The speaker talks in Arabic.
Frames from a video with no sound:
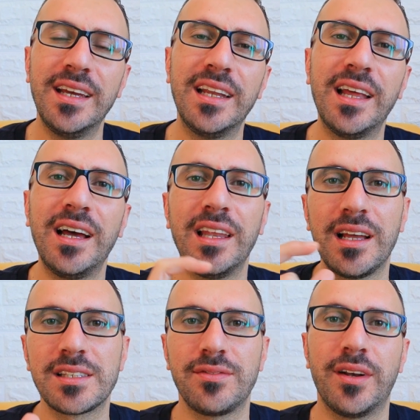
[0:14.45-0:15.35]
الى
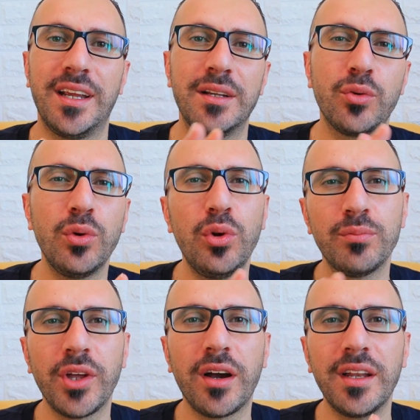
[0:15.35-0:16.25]
الاصفر يعني كلهم
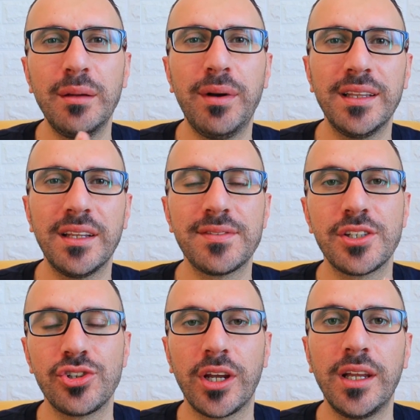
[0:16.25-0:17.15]
تقريبا نفس
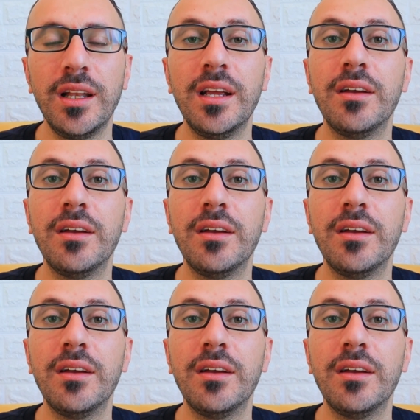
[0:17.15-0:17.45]
الشكل